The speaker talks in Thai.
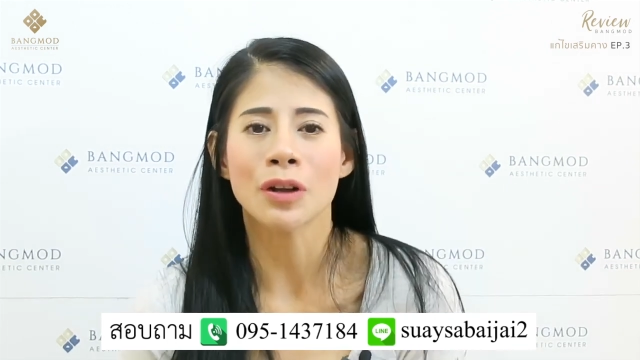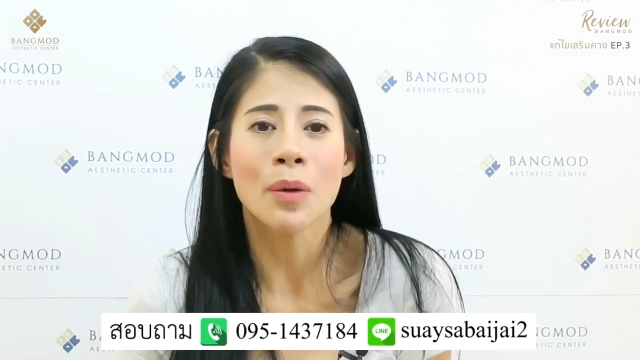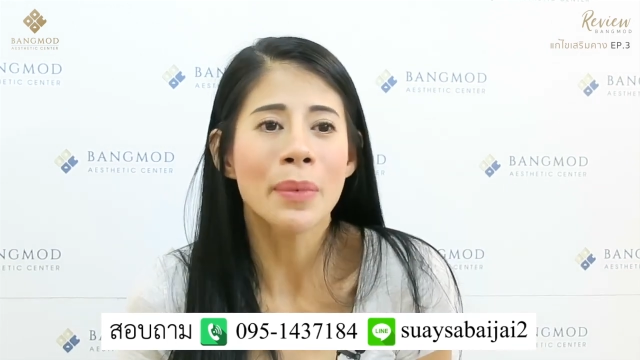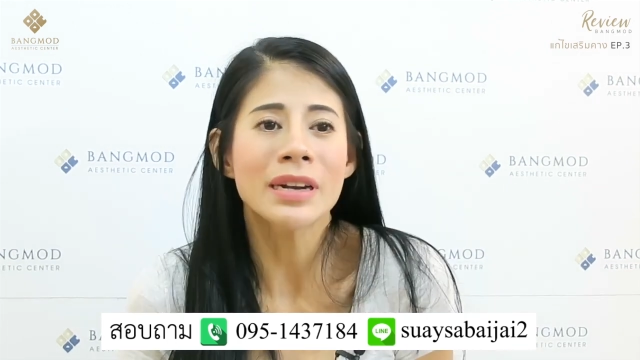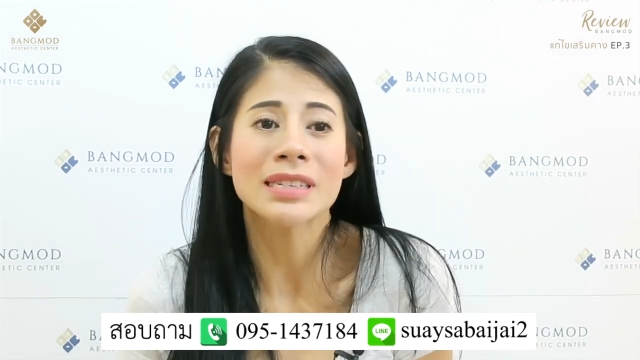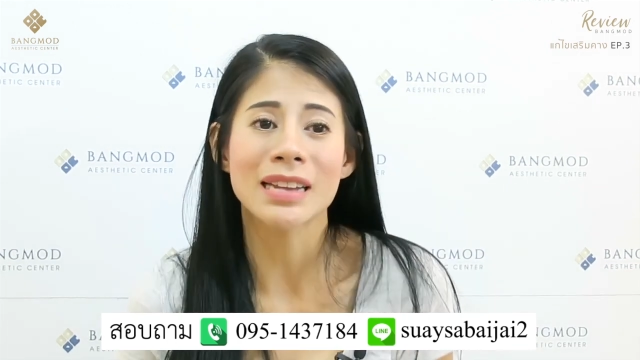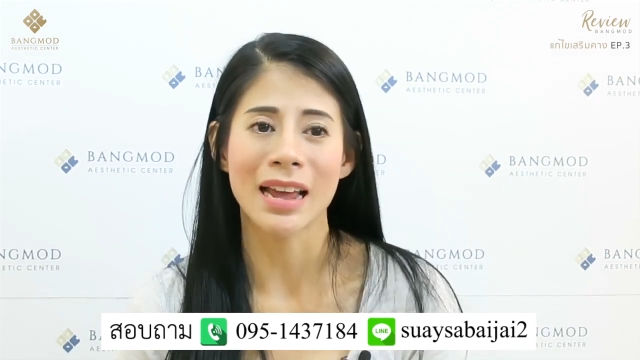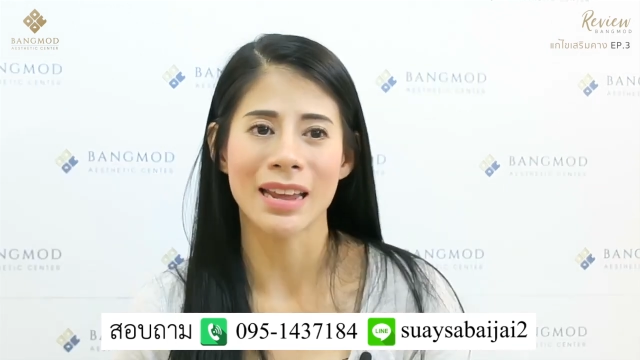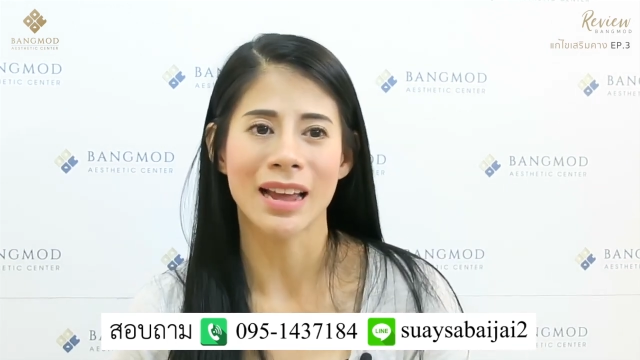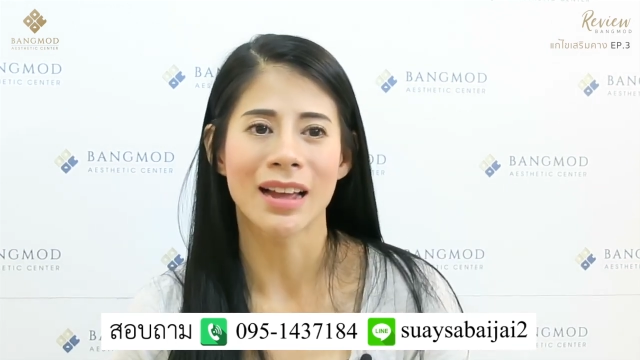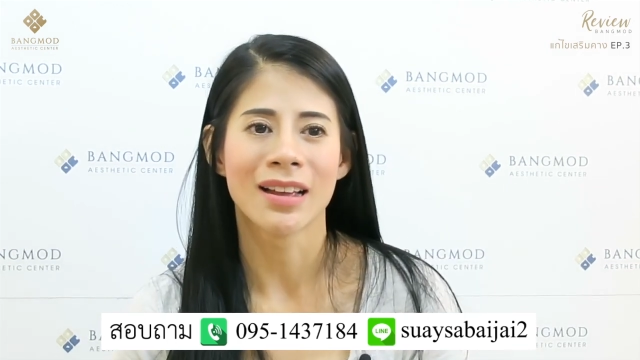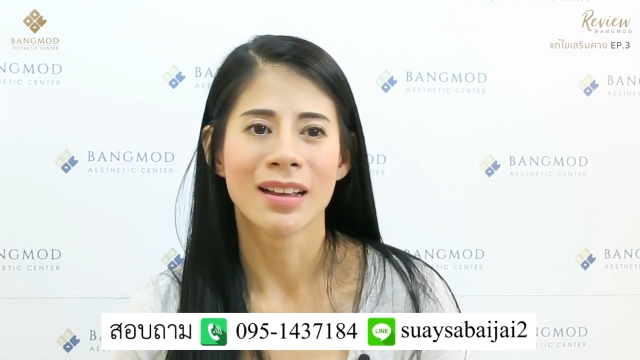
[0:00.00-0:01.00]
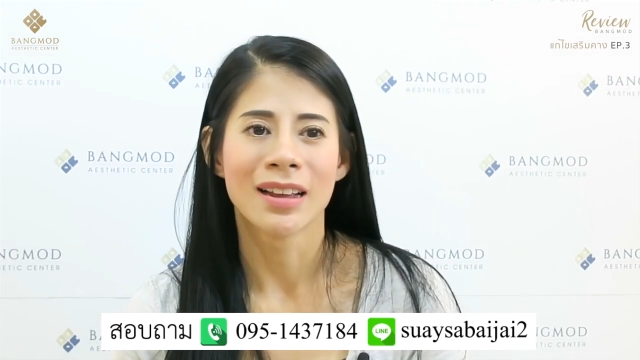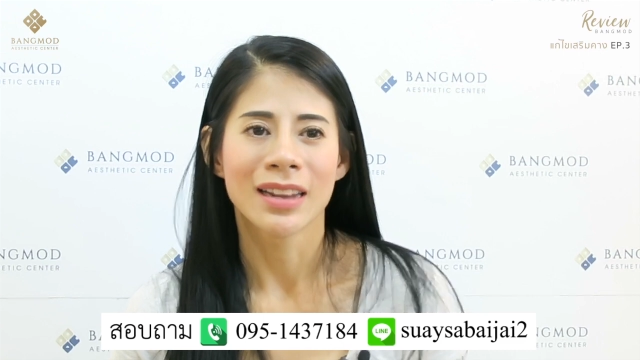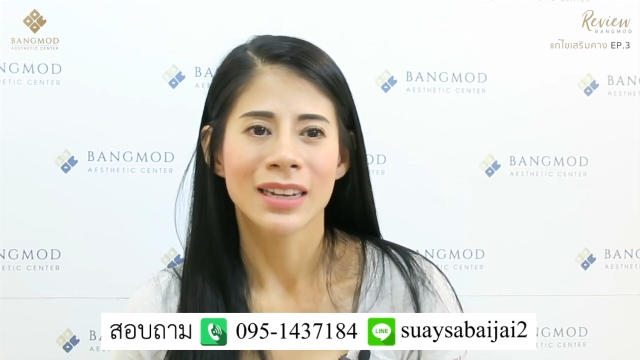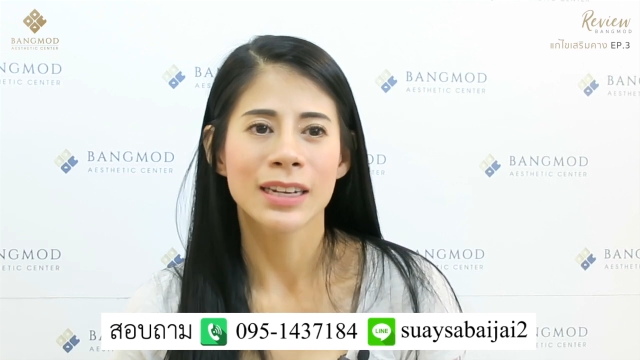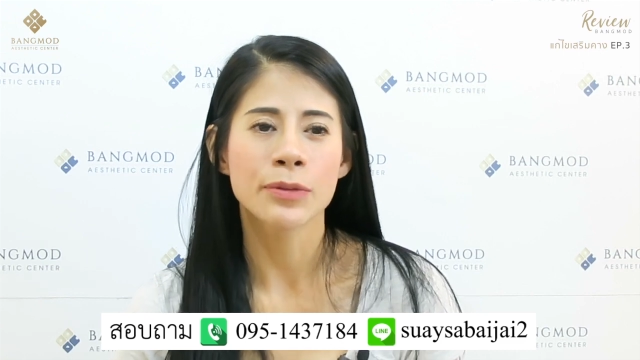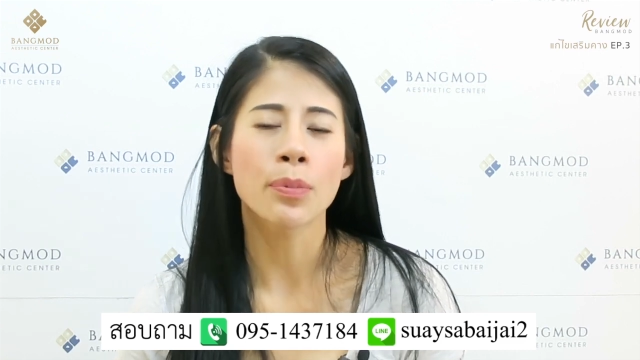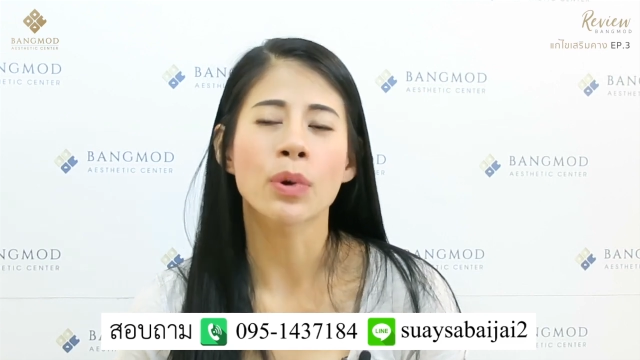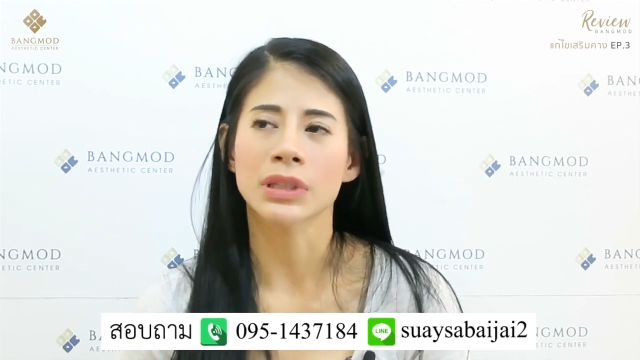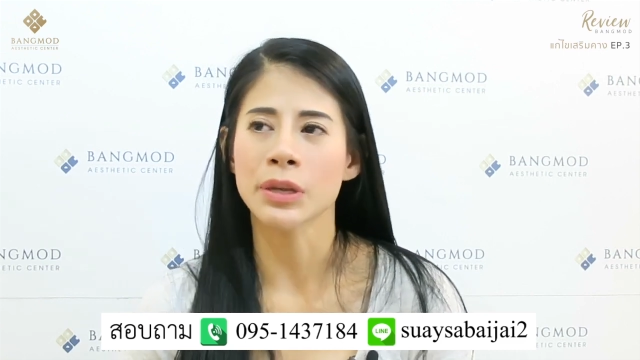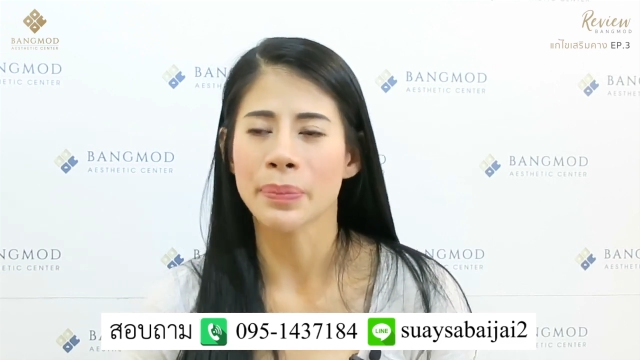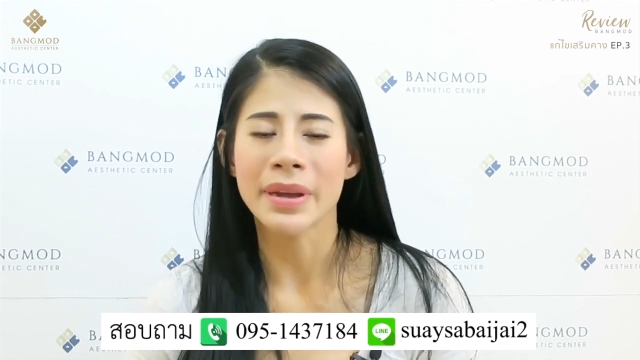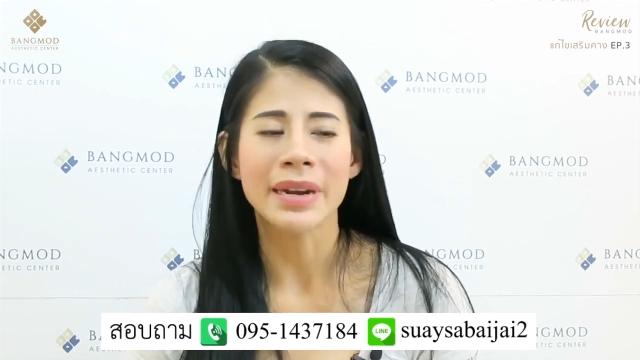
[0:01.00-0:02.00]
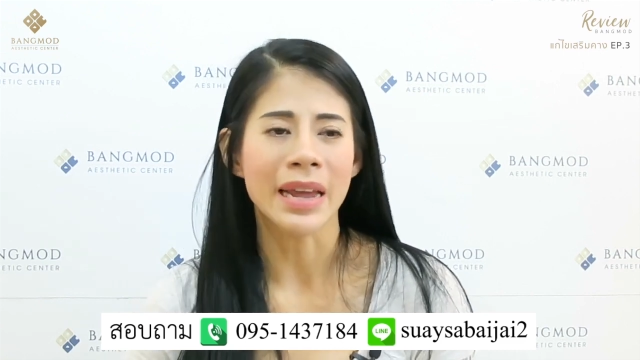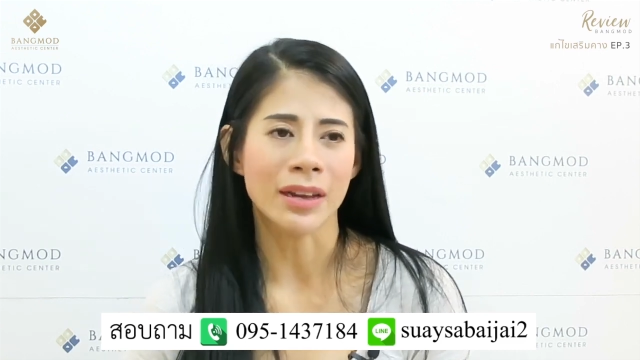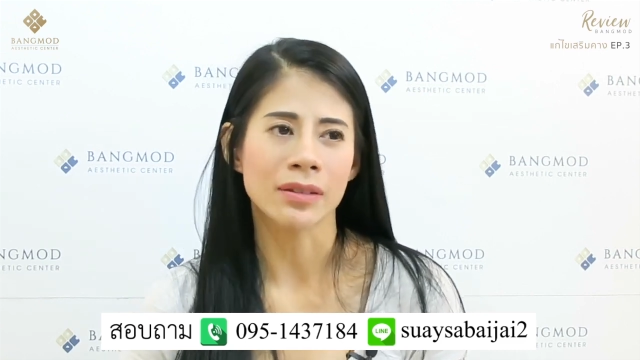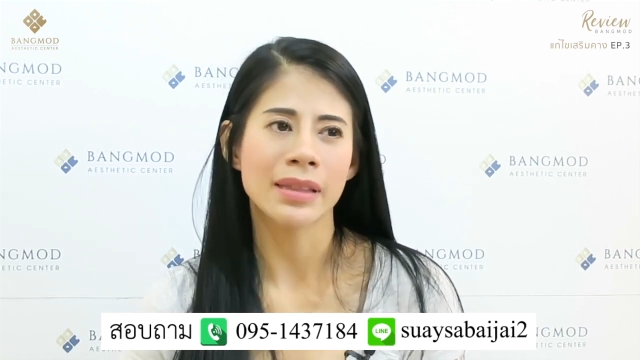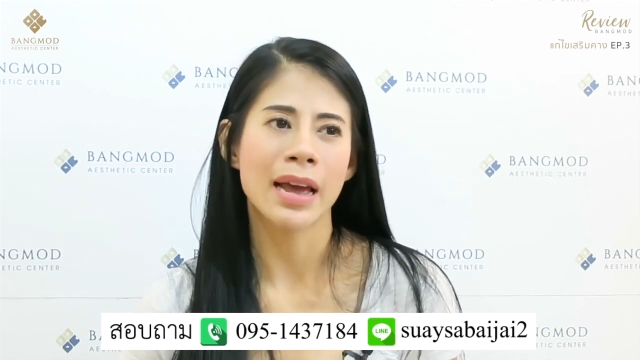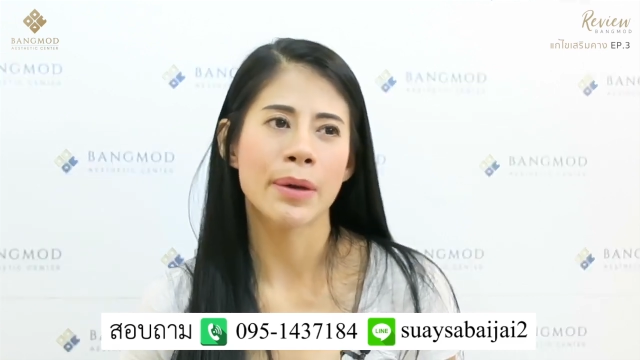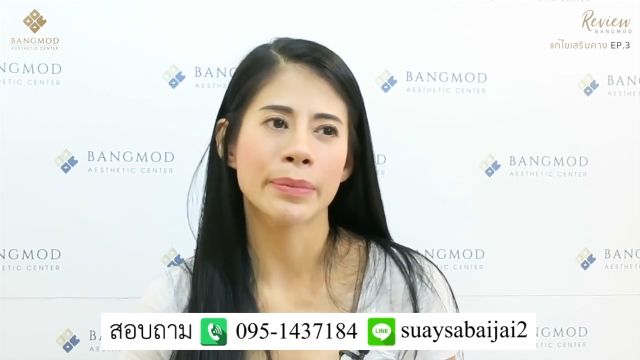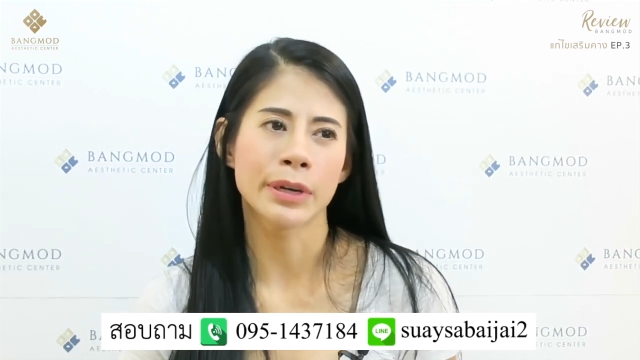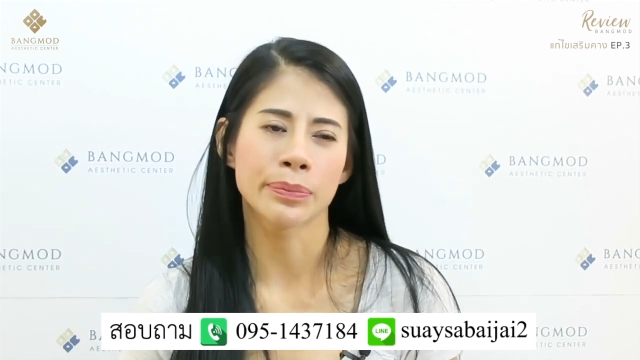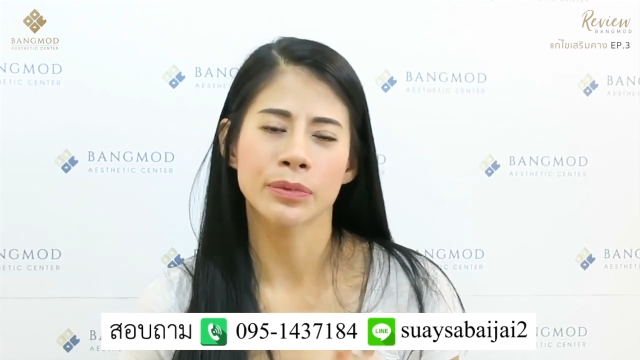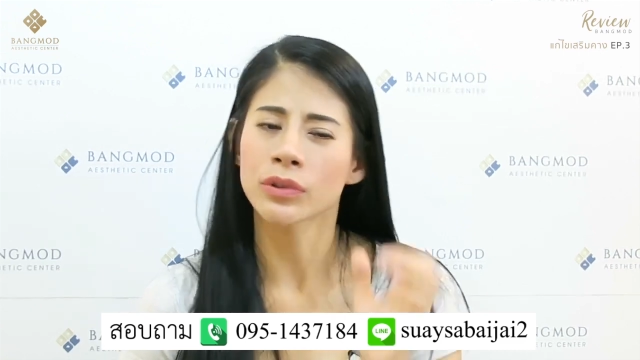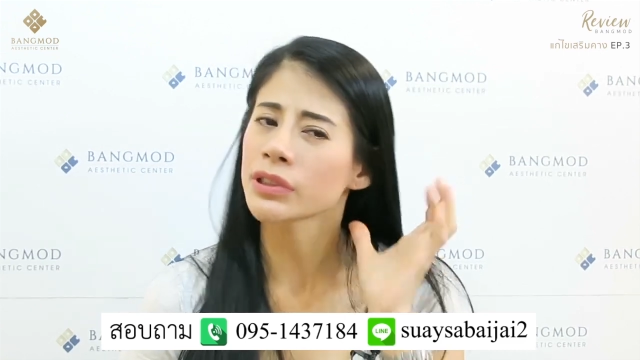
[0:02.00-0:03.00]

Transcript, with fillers: ก็มั่นใจอ่ะคือปกติไปไหนก็ตามเหมือน